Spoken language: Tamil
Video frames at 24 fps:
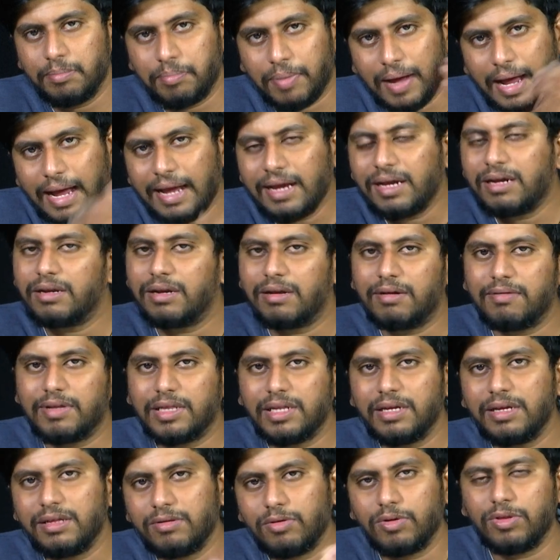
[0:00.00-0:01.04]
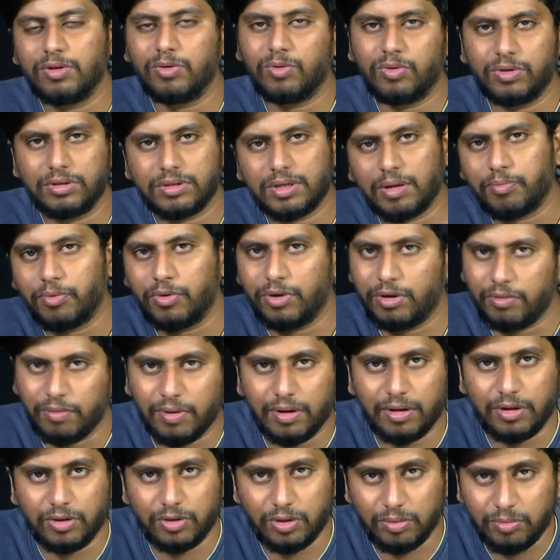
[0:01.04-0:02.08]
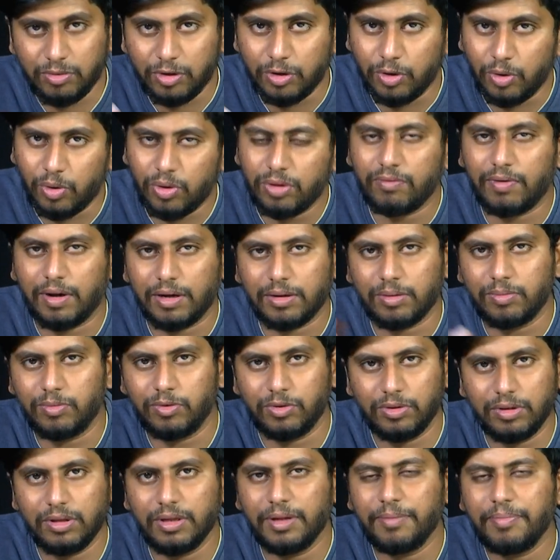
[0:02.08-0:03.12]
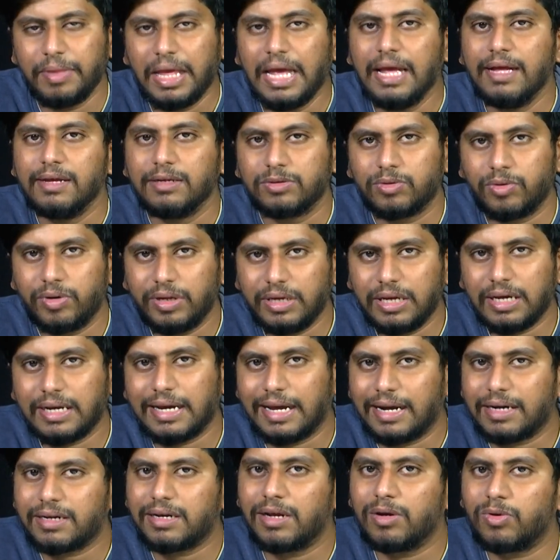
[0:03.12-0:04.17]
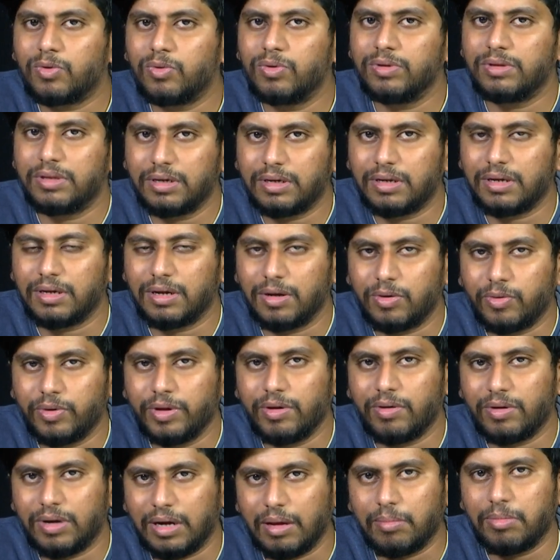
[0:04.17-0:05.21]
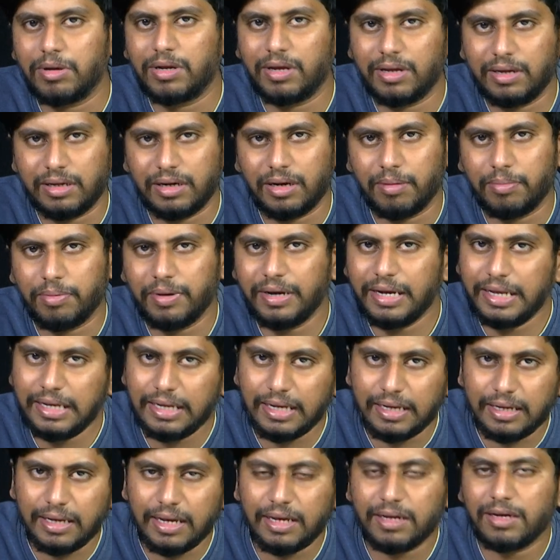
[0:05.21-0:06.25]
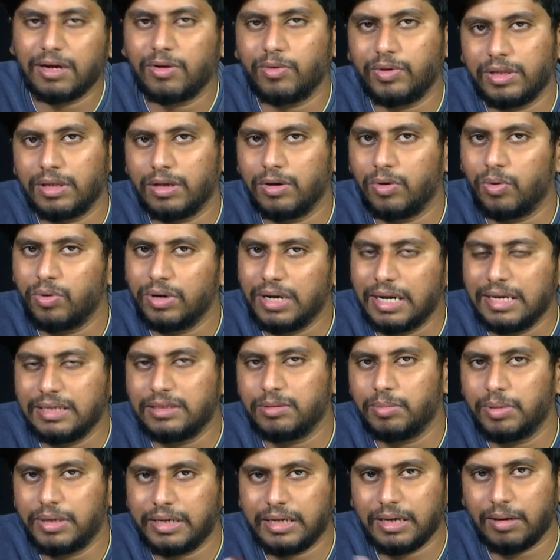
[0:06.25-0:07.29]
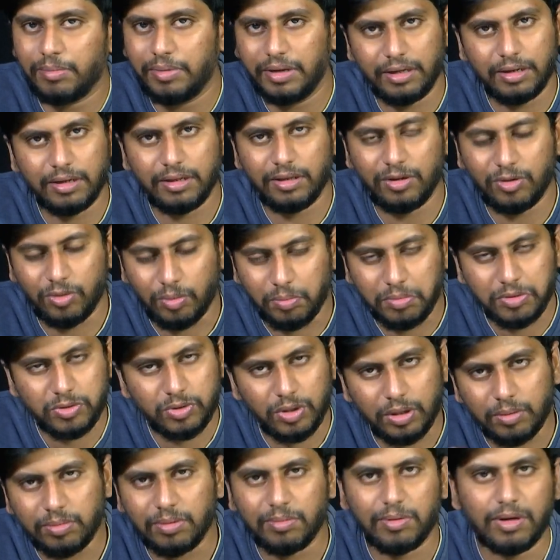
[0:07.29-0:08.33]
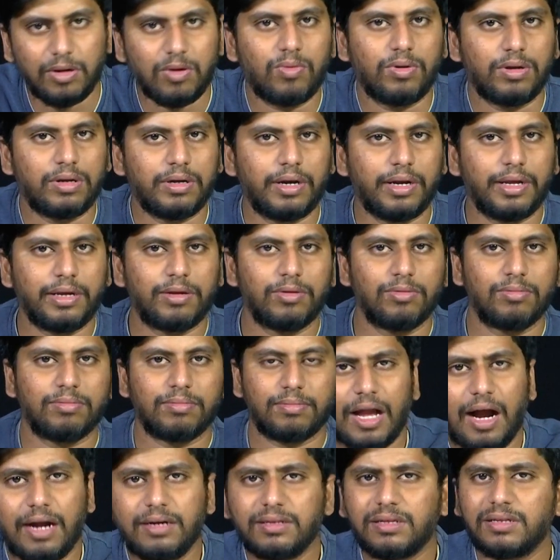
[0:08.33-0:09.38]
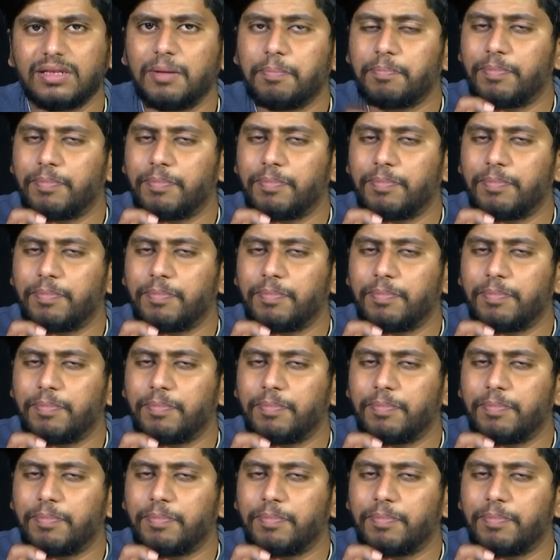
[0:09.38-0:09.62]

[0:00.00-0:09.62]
பேங்க்கில் வந்து இது வந்து ஒரு சப்போர்ட்டிவாக இருக்கும் லோன் வாங்கும்பொழுது ஸோ நீங்கள் கரெக்டாக கொடுத்துட்டு இருக்கக்கூடிய ஒரு நபராக இருக்கிறப்ப நீங்கள் கேட்கக்கூடிய அந்த லோன் எலிஜிபிலிட்டி அப்படிங்கிறது ரொம்ப சுலபமாக உங்களுக்கு கிடைக்கும் அடுத்ததாக